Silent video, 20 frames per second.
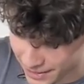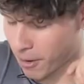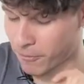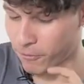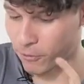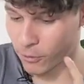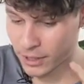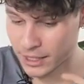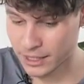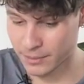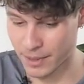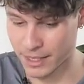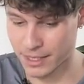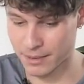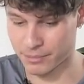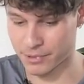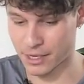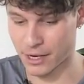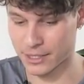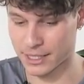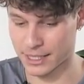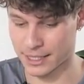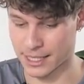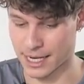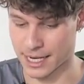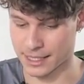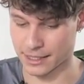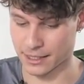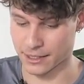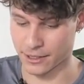obwohl ich meine
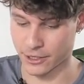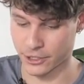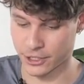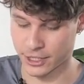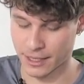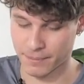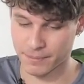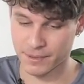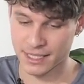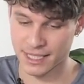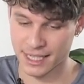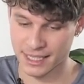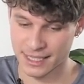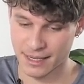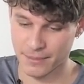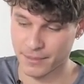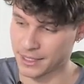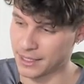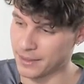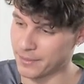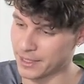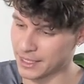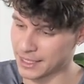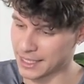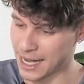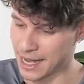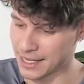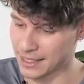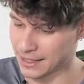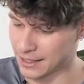Browserdaten gelöscht habe, das hat damit nämlich
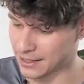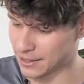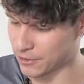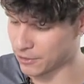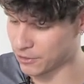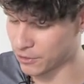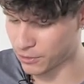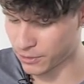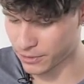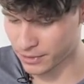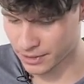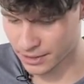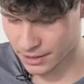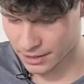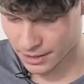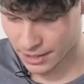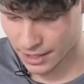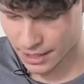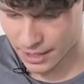gar nichts zu tun,